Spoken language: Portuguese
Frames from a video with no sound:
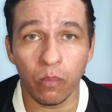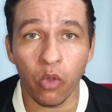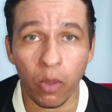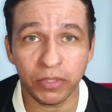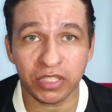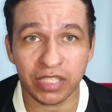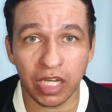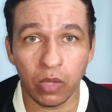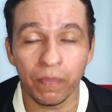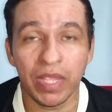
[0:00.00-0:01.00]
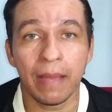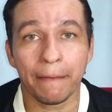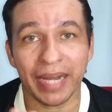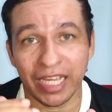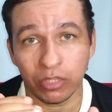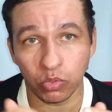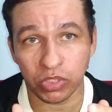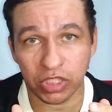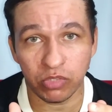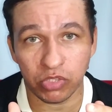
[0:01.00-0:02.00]
como opção para
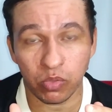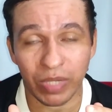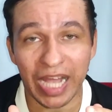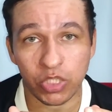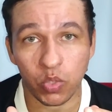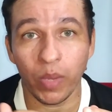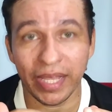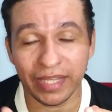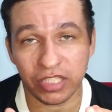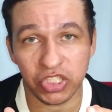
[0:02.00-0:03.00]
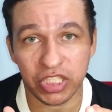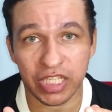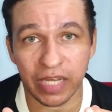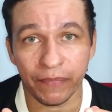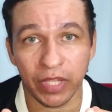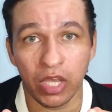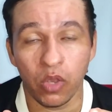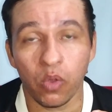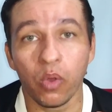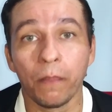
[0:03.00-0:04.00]
reduzir o seu gasto com energia
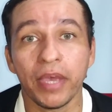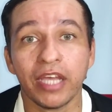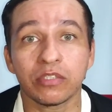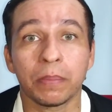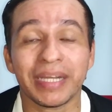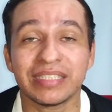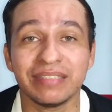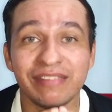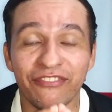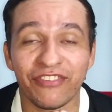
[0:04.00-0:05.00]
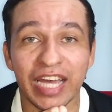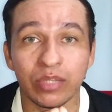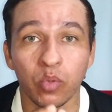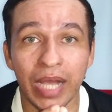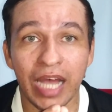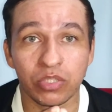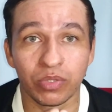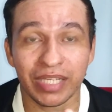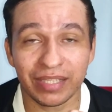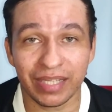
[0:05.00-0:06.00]
ou mesmo para se livrar do
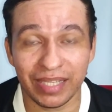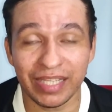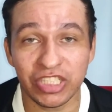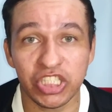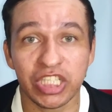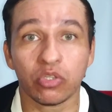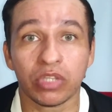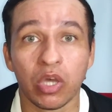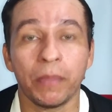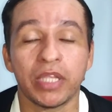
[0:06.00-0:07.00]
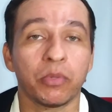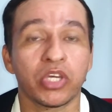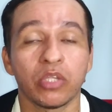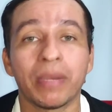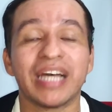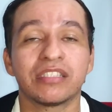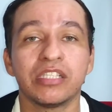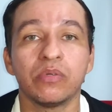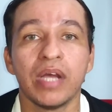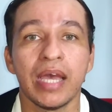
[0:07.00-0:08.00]
gasto da, da, energia totalmente, porque no
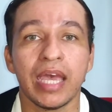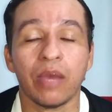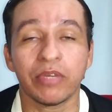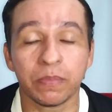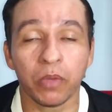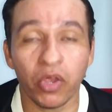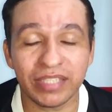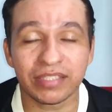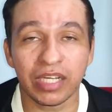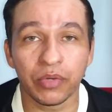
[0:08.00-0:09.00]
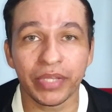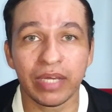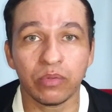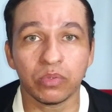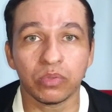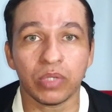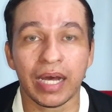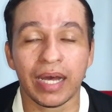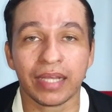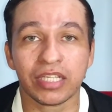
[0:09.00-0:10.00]
Brasil é uma exploração, né? O,
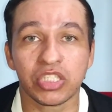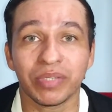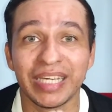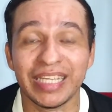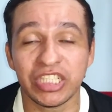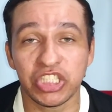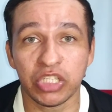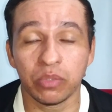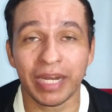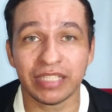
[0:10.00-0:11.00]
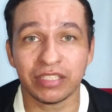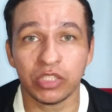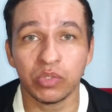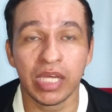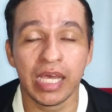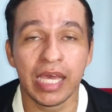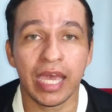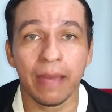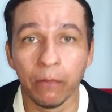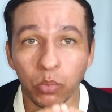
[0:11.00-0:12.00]
a, a questão da energia no Brasil
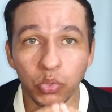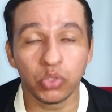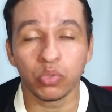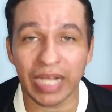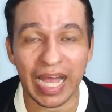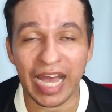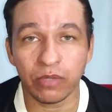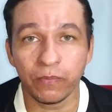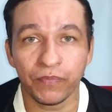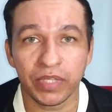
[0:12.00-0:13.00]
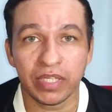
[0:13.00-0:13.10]
é muito caro